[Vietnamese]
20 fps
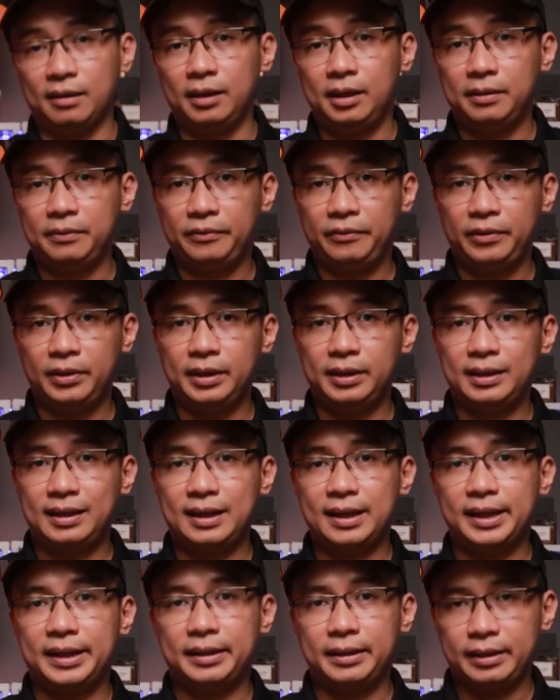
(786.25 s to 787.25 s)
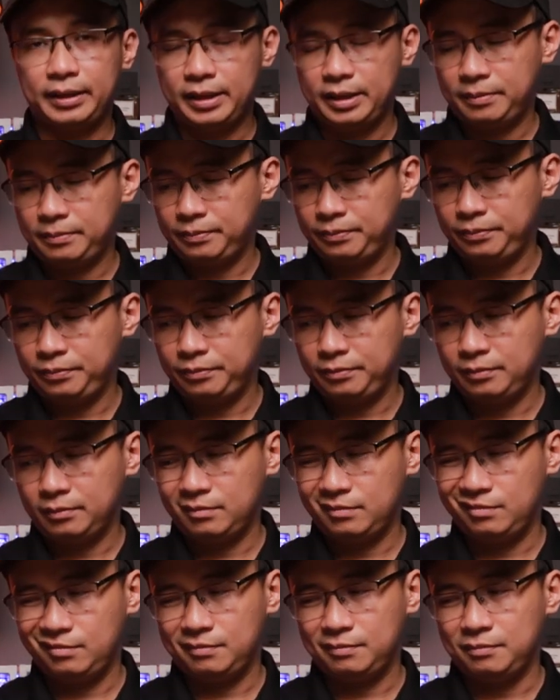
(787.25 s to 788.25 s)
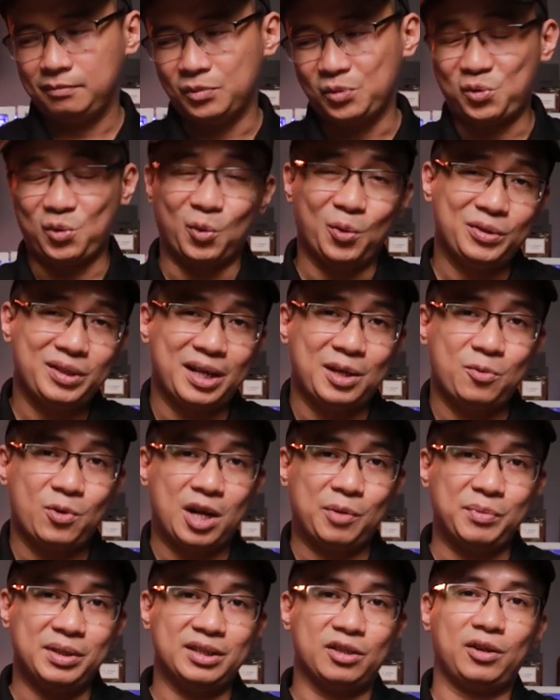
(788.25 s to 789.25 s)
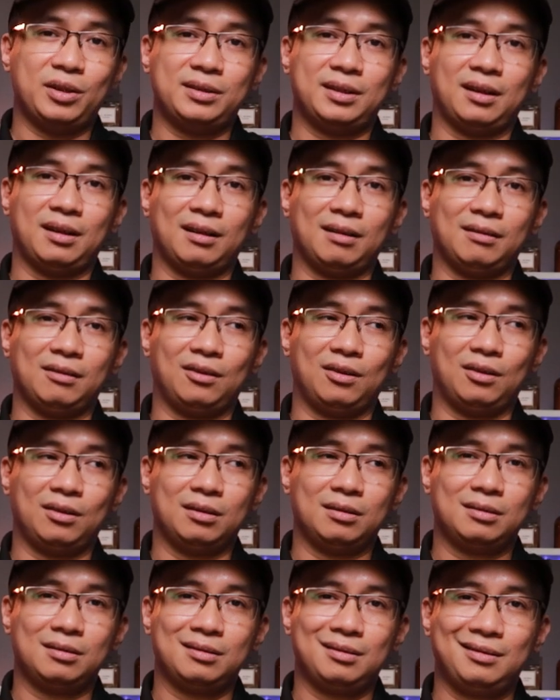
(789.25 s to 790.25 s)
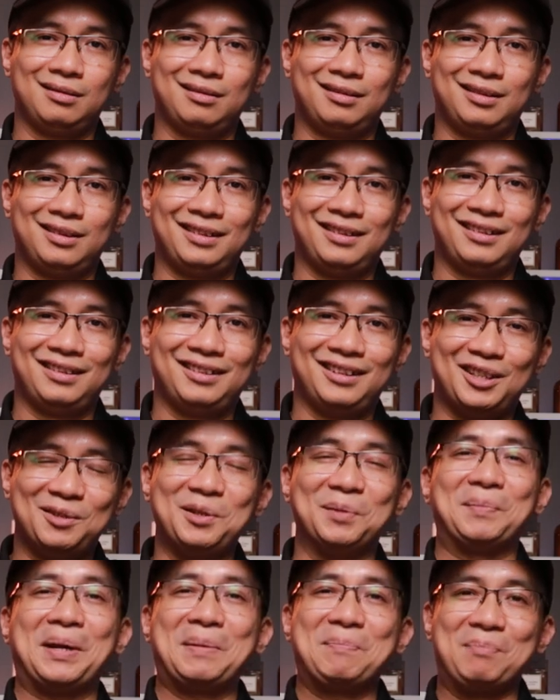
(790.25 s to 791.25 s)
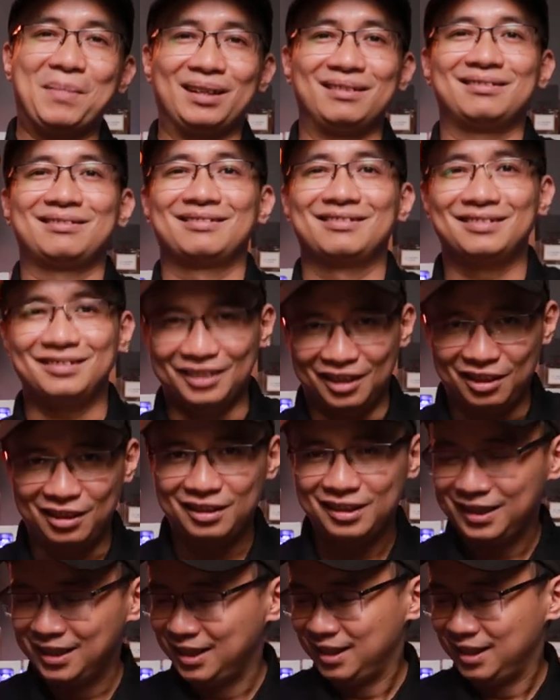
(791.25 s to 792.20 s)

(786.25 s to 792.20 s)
đến với các anh em một số chai nước hoa mình cho rằng nó không được may mắn đó.